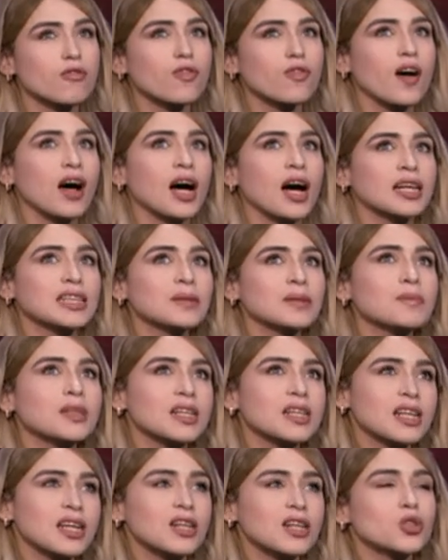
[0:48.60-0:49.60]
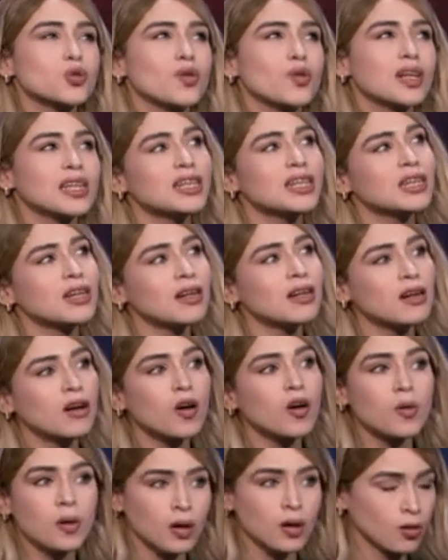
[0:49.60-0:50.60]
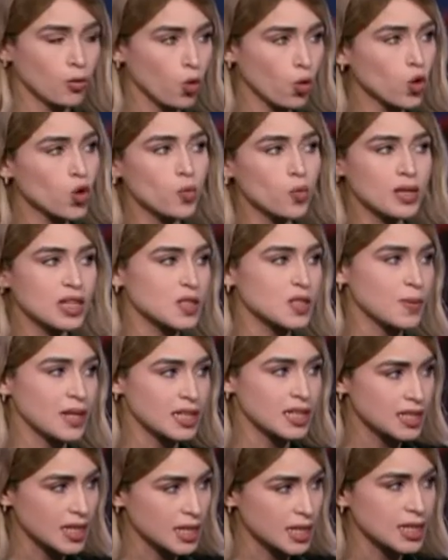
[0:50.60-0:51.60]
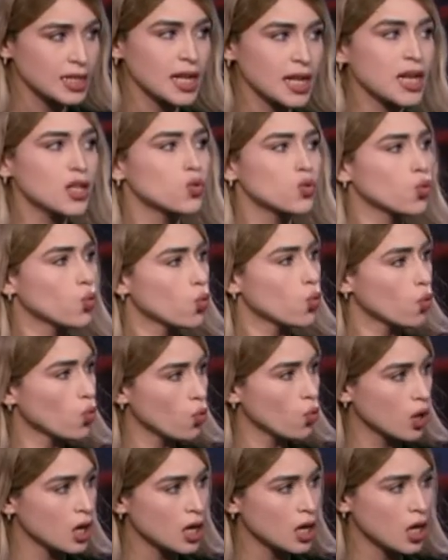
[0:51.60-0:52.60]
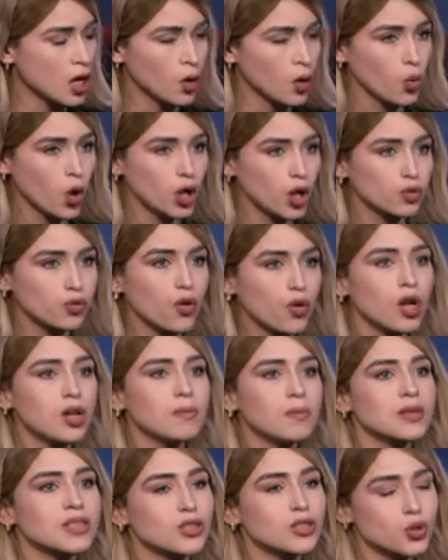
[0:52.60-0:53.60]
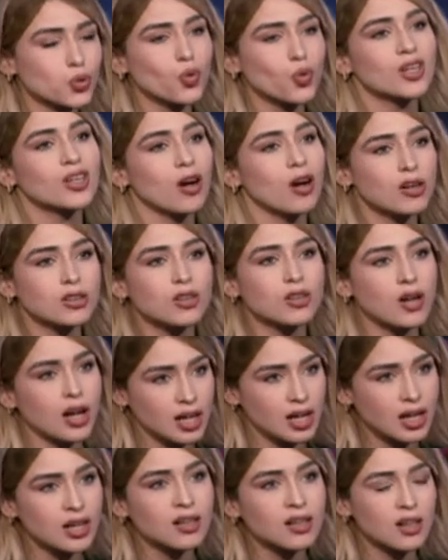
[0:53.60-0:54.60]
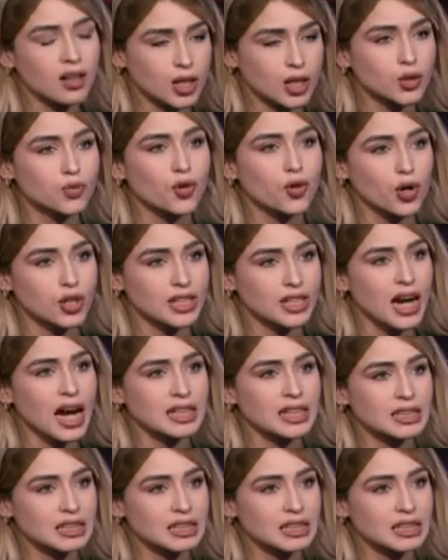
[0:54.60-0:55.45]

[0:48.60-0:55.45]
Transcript: فيمكن انا شويه اه كله بالنسبه لي سيدات و... واطفال بس شويه اكتر على الاطفال يعني آه، يعني. اه